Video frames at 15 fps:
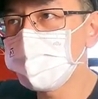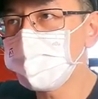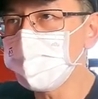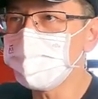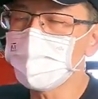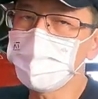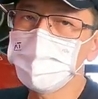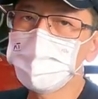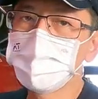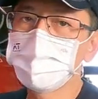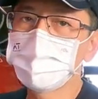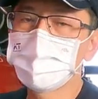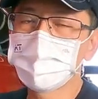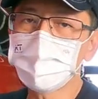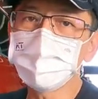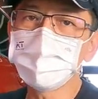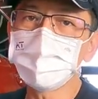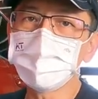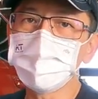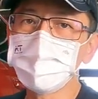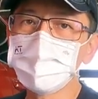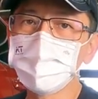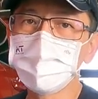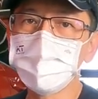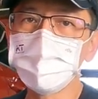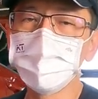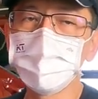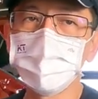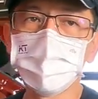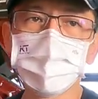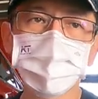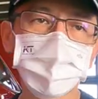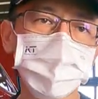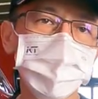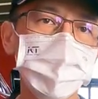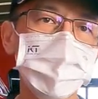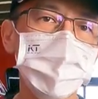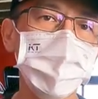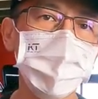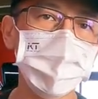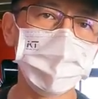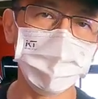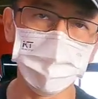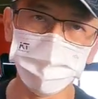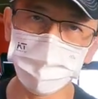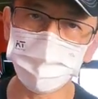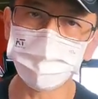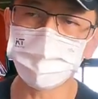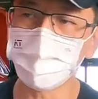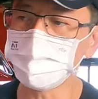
做成竞技的设定，舒适的话可能就比